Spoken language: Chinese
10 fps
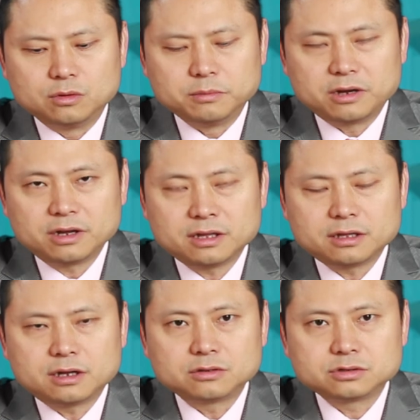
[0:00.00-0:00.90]
我们要看
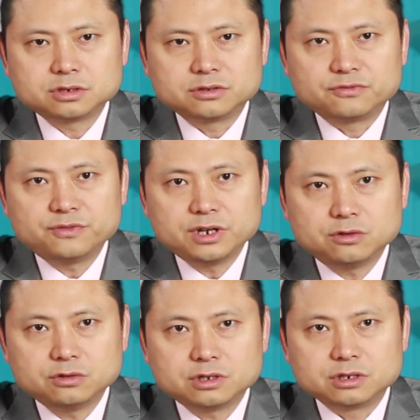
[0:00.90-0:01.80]
到是非
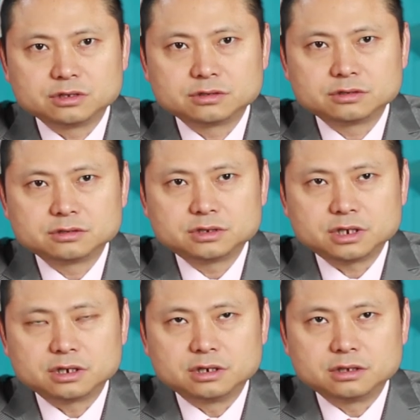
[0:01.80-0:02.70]
洲的
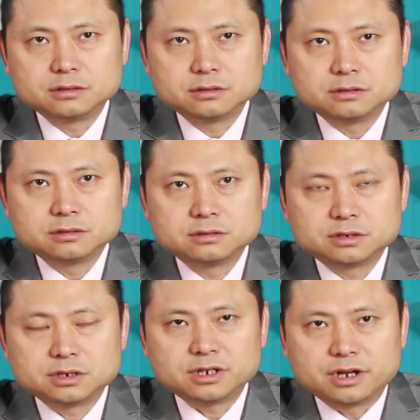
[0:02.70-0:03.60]
这个
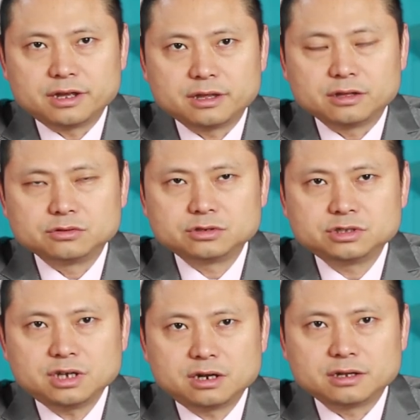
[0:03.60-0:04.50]
直立人，也就是
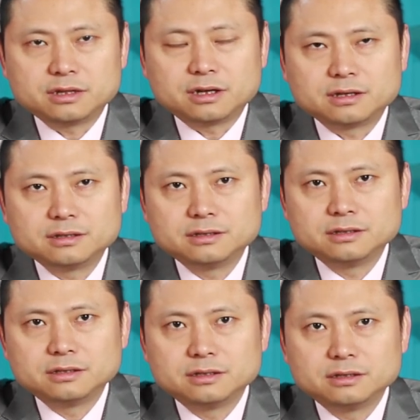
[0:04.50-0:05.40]
匠人呢，
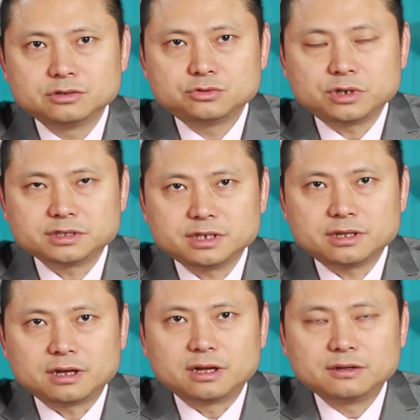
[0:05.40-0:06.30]
率先
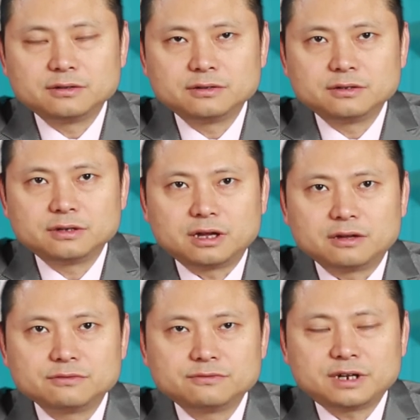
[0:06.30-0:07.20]
呢，啊，
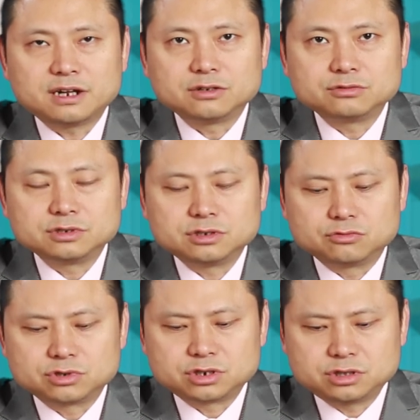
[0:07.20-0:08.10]
发展出了这
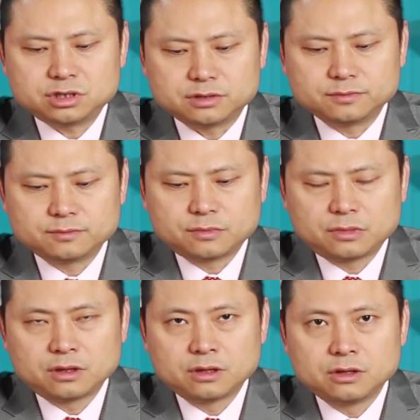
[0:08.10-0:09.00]
种石器，
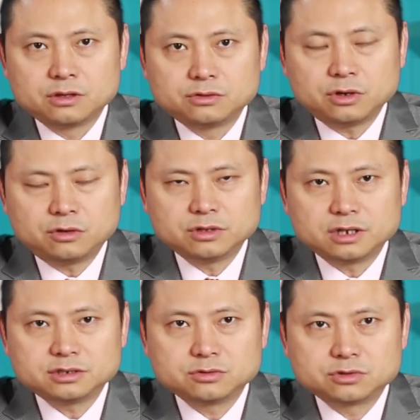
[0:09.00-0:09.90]
随后
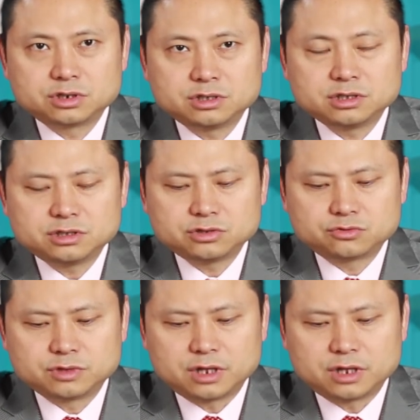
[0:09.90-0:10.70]
呢，这种石器技术